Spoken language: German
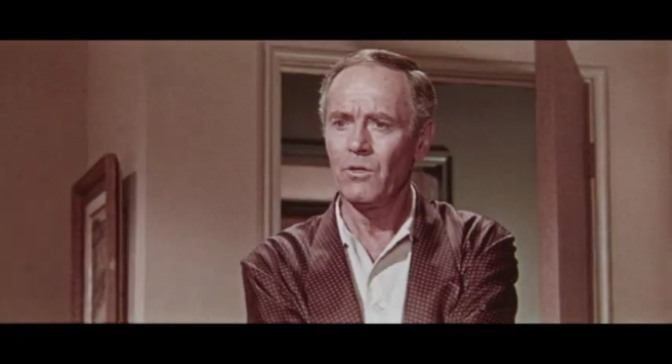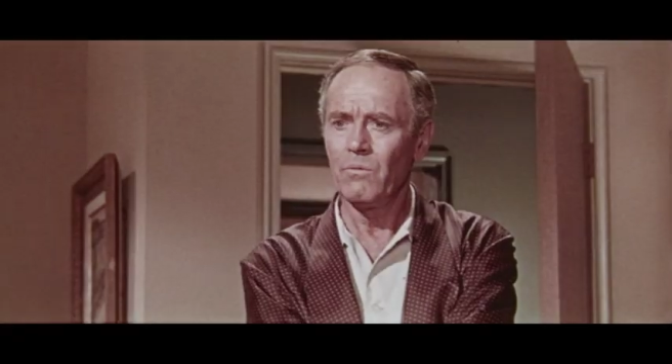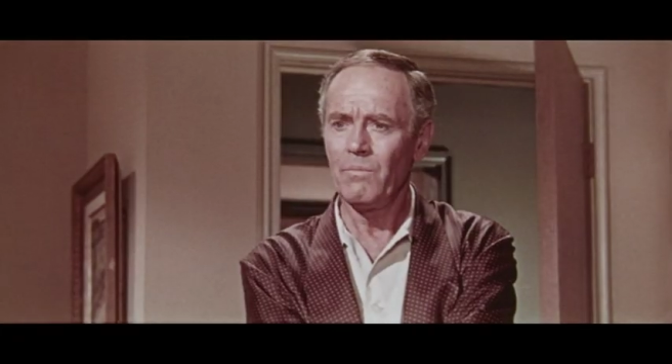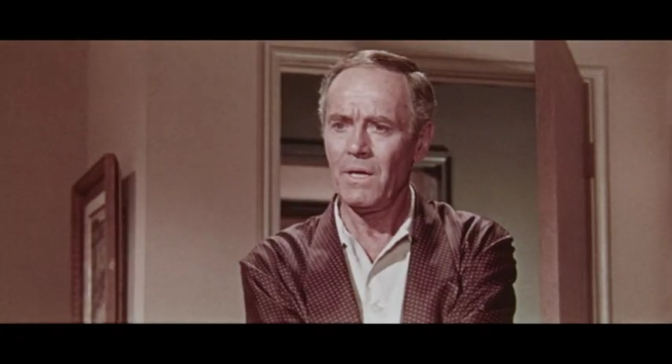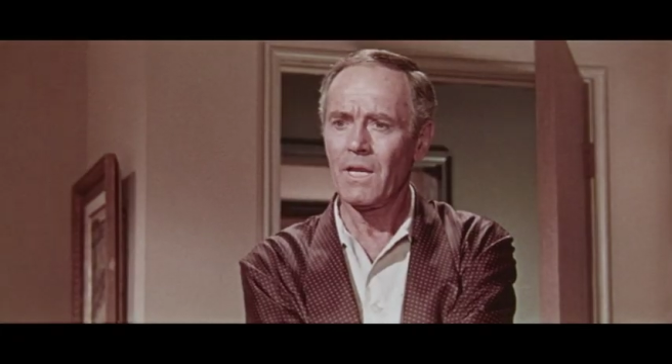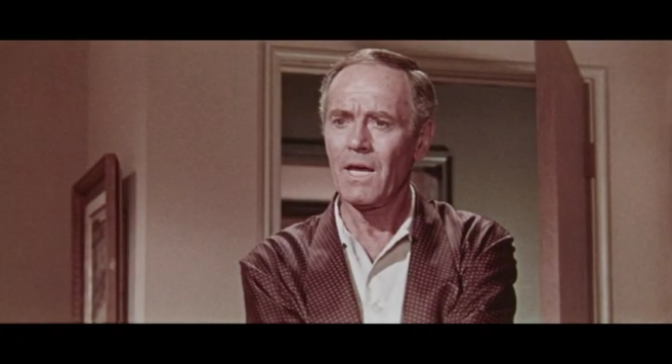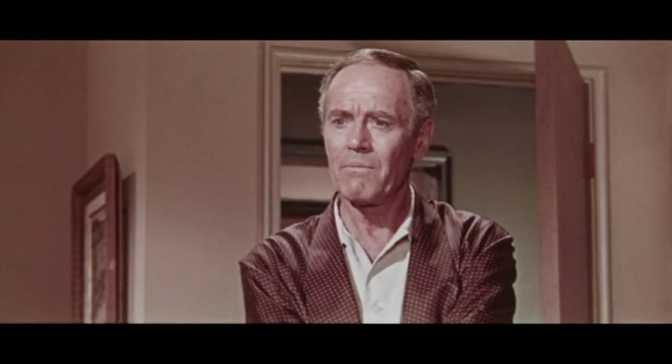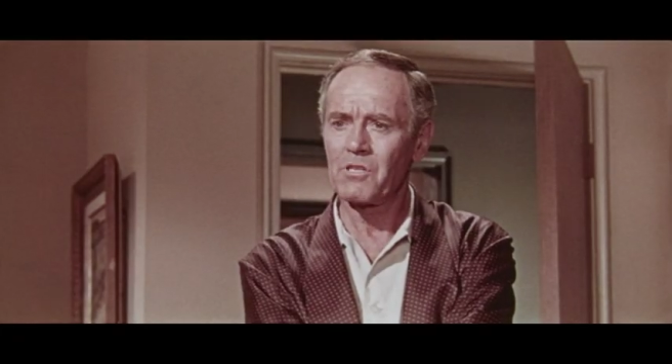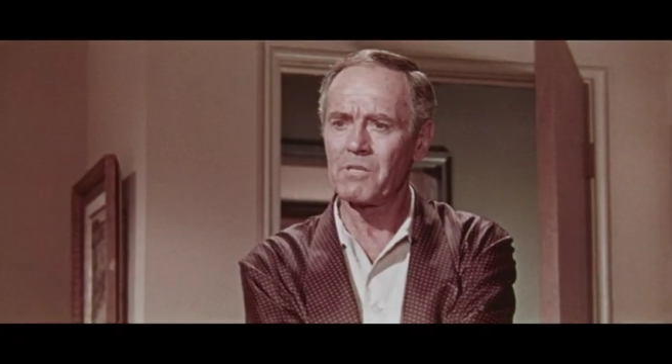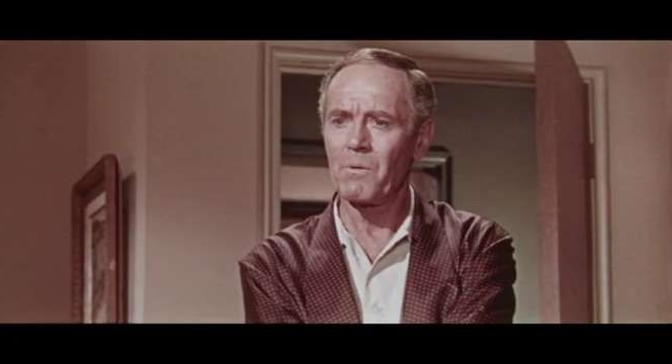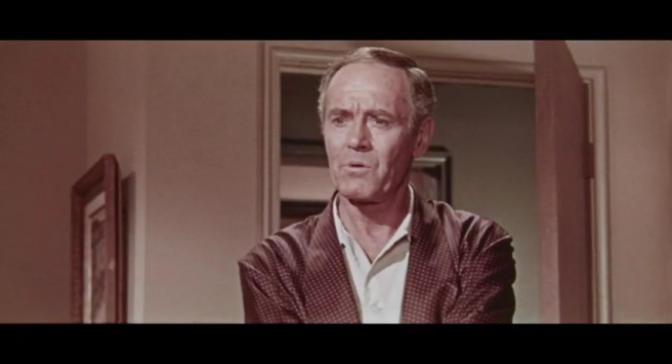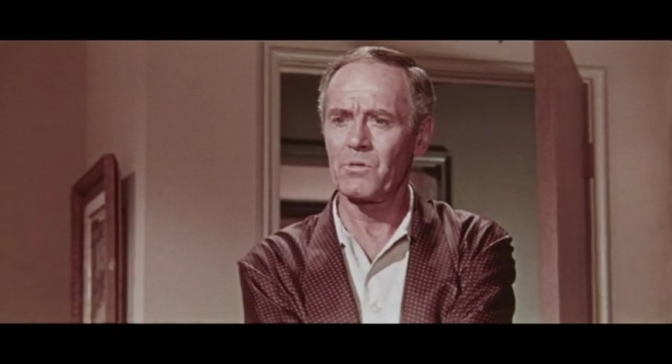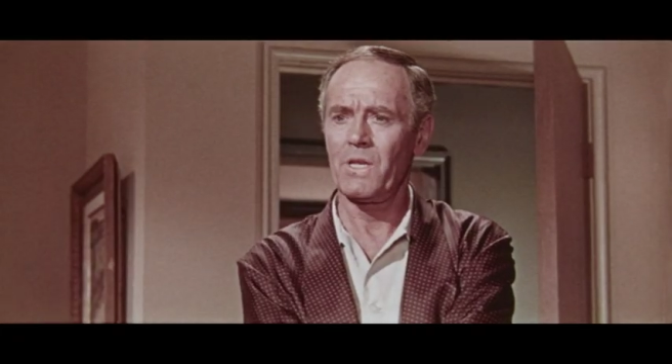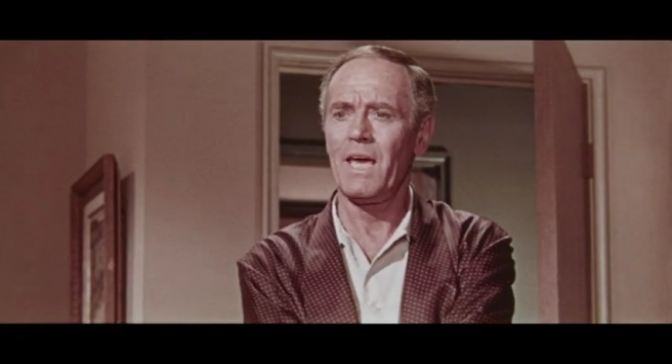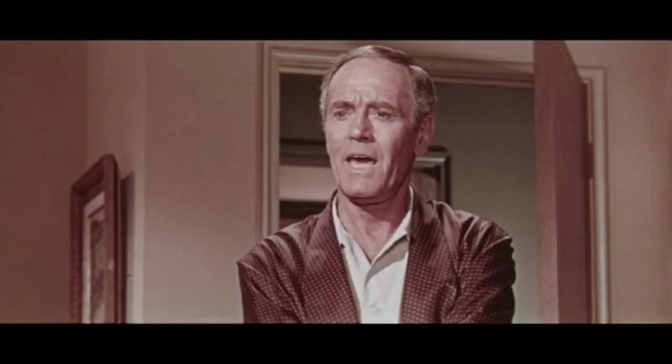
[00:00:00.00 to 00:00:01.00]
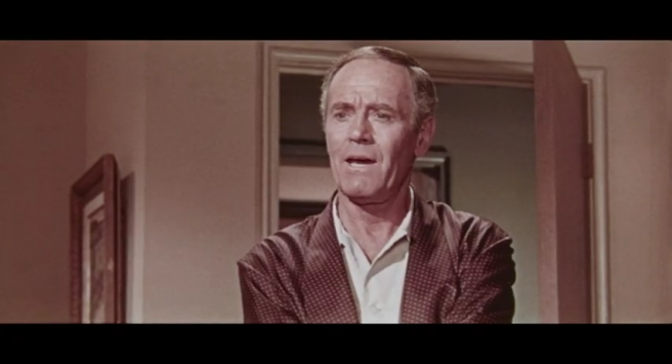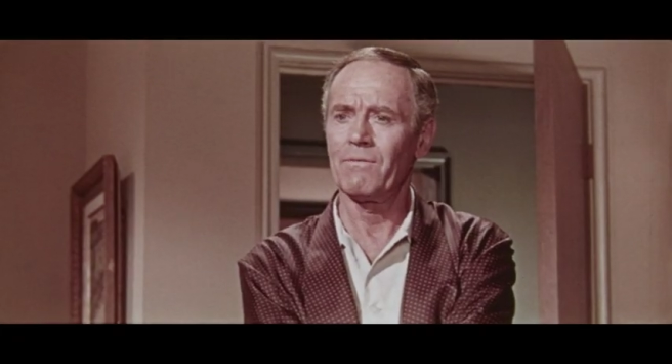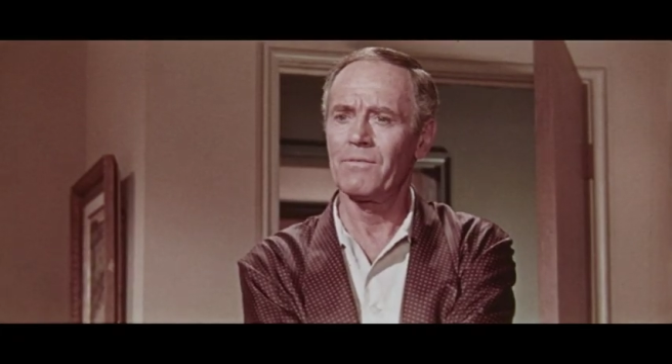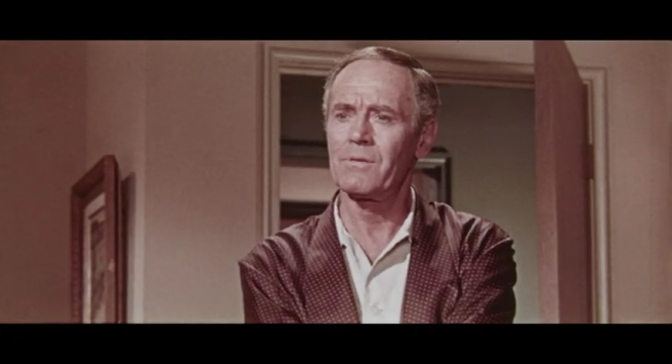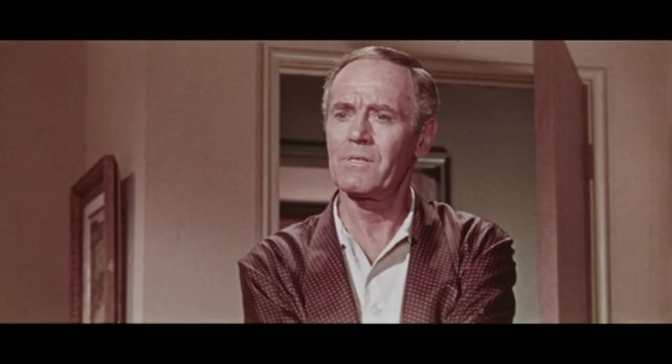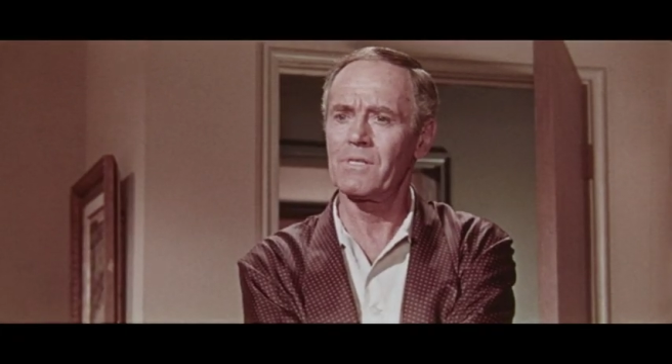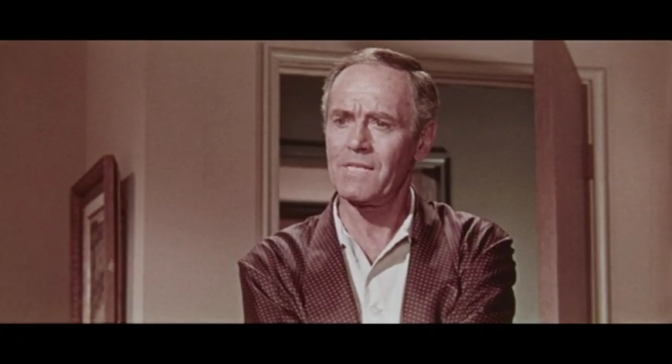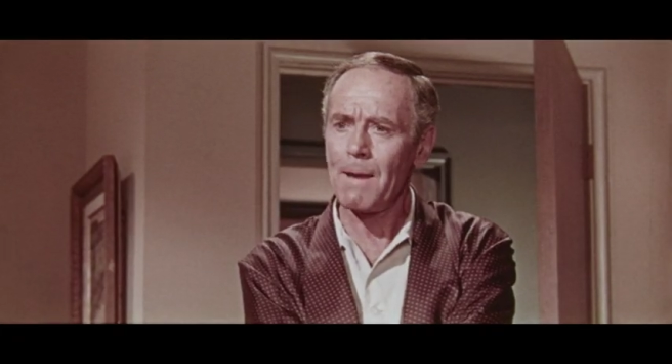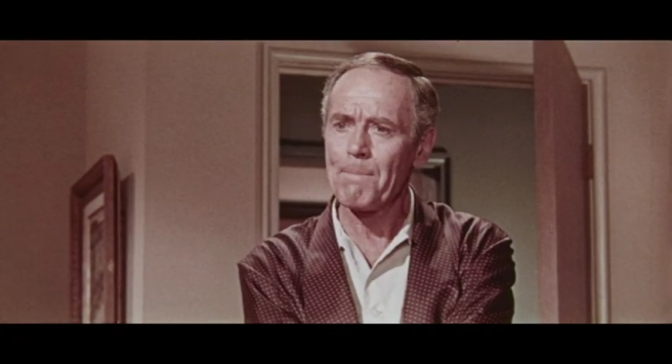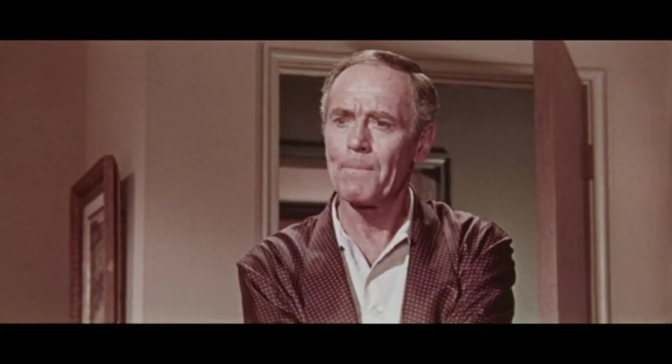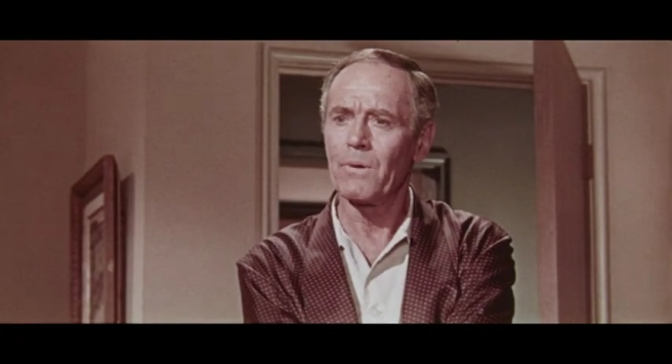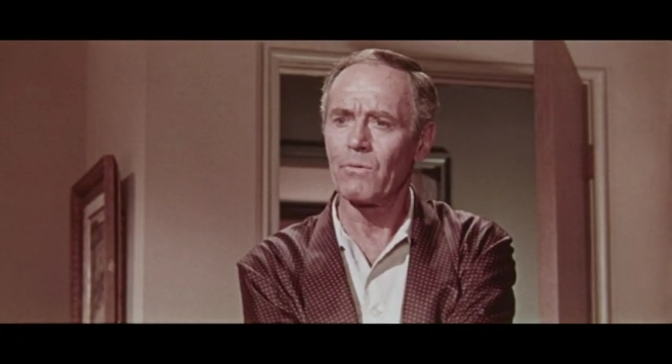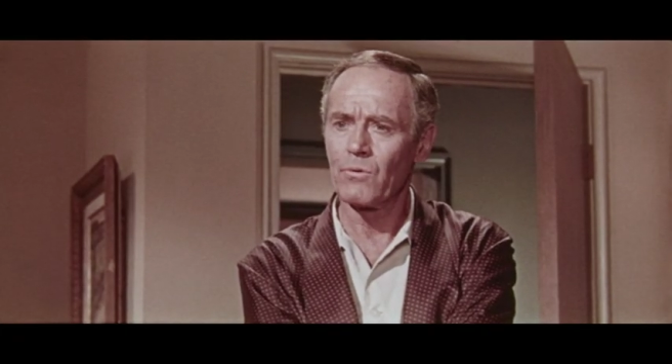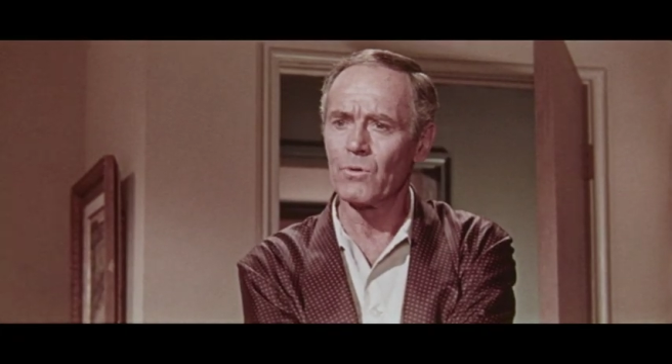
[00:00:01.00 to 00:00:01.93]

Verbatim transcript: Meinst du etwa, ich soll ihn deshalb anders behandeln?